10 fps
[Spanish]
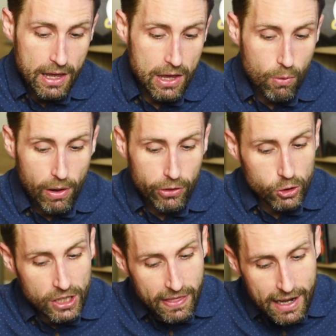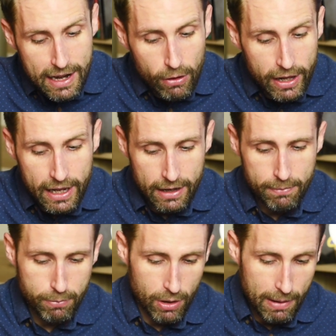Y cuando se digna
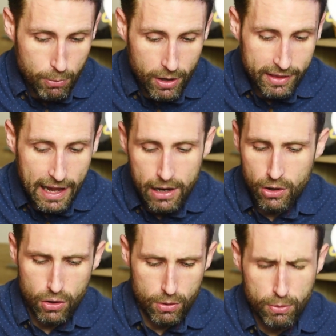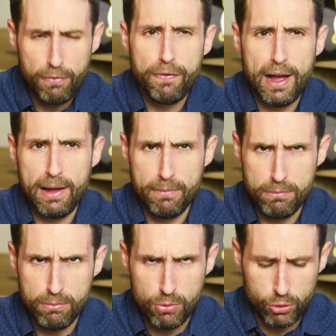oler por la puerta, lo bufa
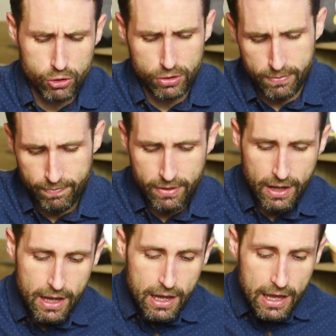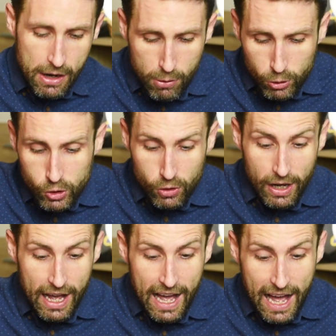mucho.
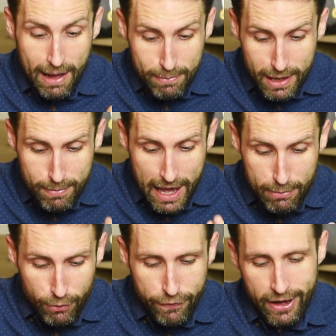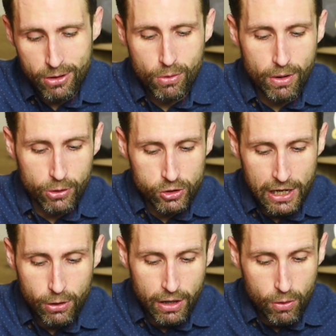Incluso a mí me ha bufado cuando
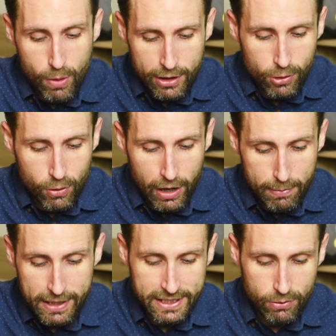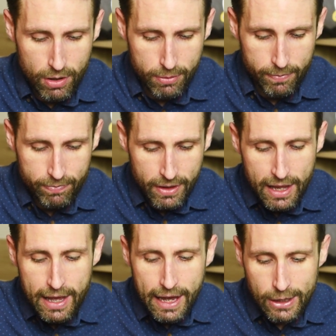salgo del cuarto con el Michi nuevo.
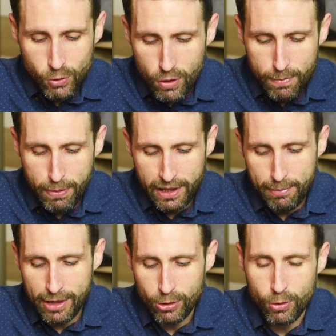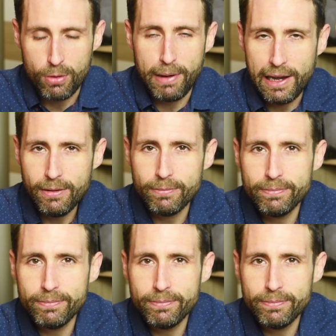¿Es un comportamiento normal?